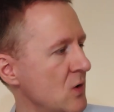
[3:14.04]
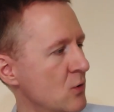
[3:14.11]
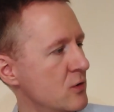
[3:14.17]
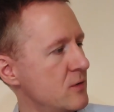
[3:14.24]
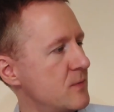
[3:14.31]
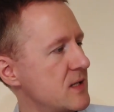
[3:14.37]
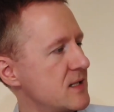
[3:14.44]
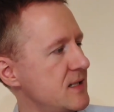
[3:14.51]

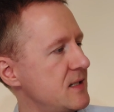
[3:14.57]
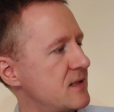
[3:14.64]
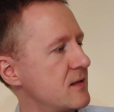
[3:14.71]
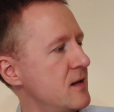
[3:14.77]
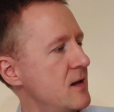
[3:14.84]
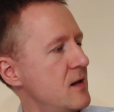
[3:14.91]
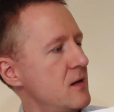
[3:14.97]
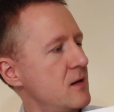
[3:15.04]
Und man sieht,
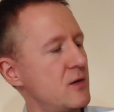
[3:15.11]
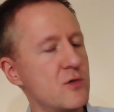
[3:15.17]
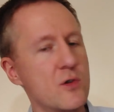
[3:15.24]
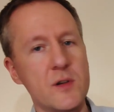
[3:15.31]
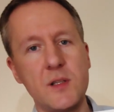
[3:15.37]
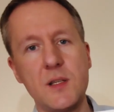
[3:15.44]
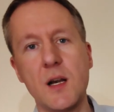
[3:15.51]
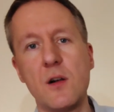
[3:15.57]
ich
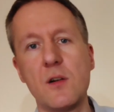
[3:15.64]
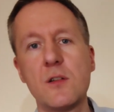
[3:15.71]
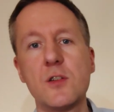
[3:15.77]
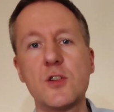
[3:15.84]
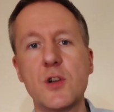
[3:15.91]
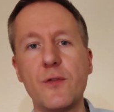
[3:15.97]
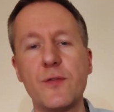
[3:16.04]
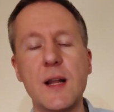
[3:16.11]
konnte hier auch
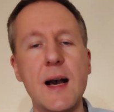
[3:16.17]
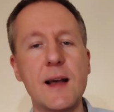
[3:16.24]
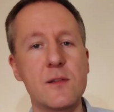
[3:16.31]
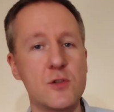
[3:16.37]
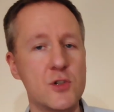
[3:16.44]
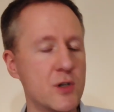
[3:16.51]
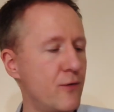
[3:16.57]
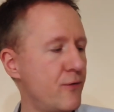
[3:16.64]
Schriftart
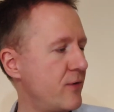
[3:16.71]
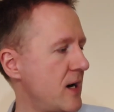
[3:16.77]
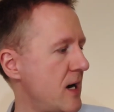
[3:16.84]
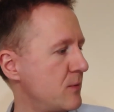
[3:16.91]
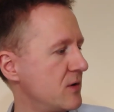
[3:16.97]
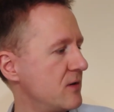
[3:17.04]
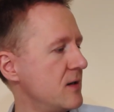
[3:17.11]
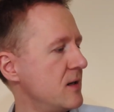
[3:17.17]
und
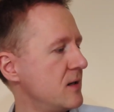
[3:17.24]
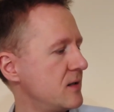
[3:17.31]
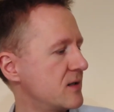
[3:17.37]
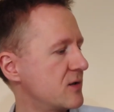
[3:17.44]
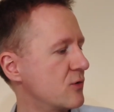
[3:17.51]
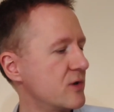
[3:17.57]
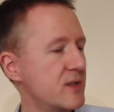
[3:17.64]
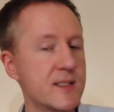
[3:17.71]
Schriftfarbe
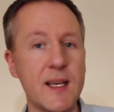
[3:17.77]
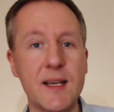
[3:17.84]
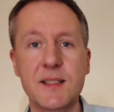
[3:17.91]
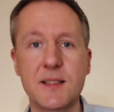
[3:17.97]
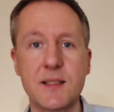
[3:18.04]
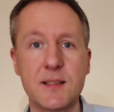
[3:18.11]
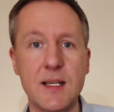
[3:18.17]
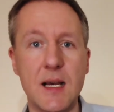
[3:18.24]
des
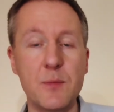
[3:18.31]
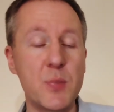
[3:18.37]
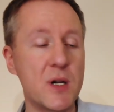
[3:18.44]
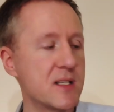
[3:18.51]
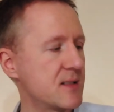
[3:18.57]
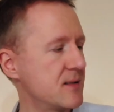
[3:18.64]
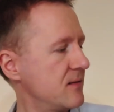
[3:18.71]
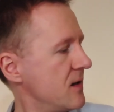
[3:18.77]
Gusstextes
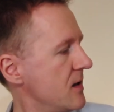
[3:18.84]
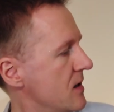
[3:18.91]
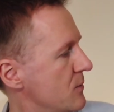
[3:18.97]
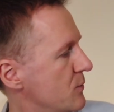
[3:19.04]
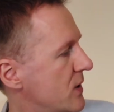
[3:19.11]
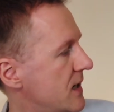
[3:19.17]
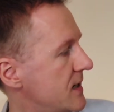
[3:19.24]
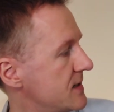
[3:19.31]
anpassen.
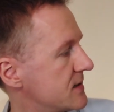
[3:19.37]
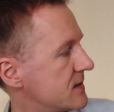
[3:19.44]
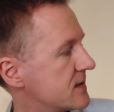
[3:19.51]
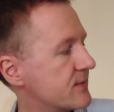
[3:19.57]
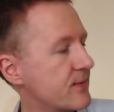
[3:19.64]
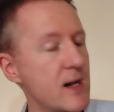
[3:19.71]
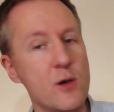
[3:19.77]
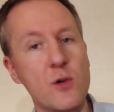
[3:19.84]
Preis
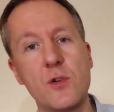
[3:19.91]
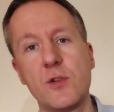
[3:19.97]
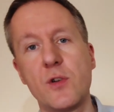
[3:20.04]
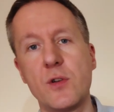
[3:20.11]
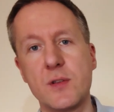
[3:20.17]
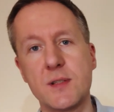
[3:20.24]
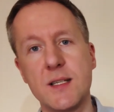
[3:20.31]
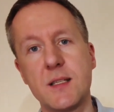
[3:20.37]
2,69
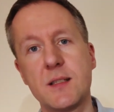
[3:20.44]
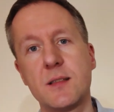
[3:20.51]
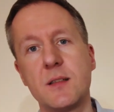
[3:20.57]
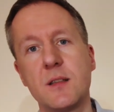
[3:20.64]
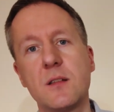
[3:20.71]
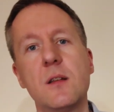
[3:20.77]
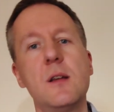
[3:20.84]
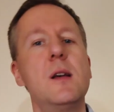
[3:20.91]

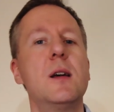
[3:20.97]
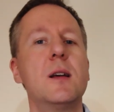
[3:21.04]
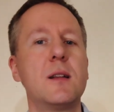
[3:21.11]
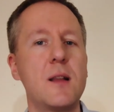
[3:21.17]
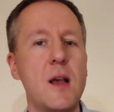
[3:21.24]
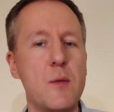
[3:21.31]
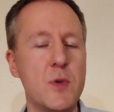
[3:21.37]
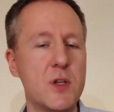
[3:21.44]
Euro,
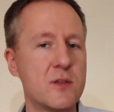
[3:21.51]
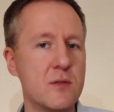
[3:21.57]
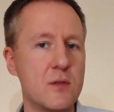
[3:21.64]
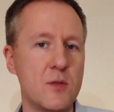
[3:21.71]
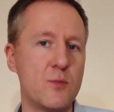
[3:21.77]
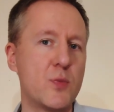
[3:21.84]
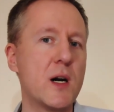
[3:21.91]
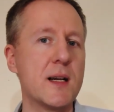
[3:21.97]
damit
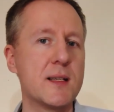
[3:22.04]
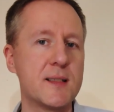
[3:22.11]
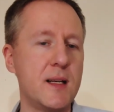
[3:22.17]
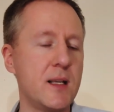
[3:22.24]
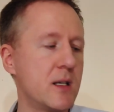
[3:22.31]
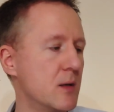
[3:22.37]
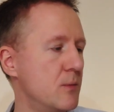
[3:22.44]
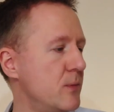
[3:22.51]
äh,
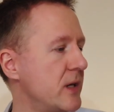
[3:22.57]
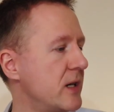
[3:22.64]
preislich im